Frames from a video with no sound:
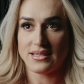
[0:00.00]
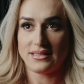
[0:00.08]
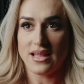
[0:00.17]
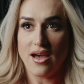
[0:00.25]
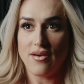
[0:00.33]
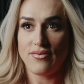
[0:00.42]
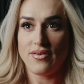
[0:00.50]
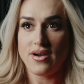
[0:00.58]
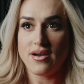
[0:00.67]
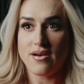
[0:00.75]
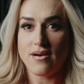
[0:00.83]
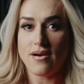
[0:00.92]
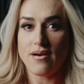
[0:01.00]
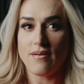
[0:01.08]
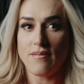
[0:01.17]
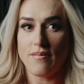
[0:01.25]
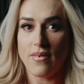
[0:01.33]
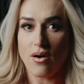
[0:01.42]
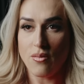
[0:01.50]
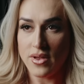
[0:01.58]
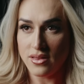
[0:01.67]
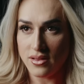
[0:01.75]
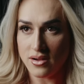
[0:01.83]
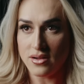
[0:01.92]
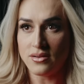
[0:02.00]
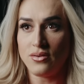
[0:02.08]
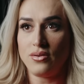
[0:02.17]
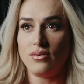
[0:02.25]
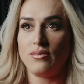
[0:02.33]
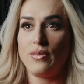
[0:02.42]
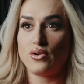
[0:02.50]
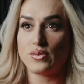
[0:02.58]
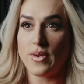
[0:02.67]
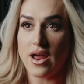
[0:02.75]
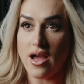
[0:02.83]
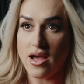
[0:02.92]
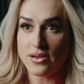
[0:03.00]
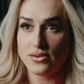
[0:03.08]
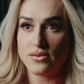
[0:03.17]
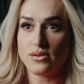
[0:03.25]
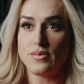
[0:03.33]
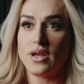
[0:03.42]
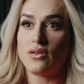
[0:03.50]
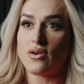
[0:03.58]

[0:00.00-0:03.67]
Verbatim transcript: Estava aumentando meus braços, minha